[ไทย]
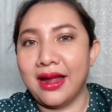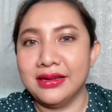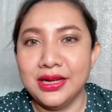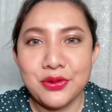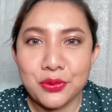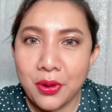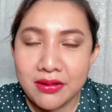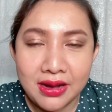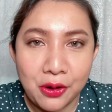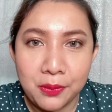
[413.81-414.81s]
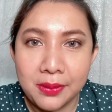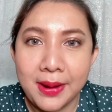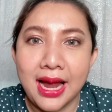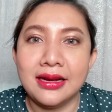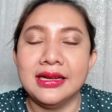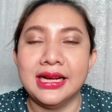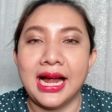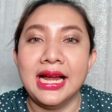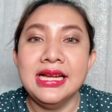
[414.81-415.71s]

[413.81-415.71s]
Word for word: ที่รวดเร็วมากๆเลยนะคะ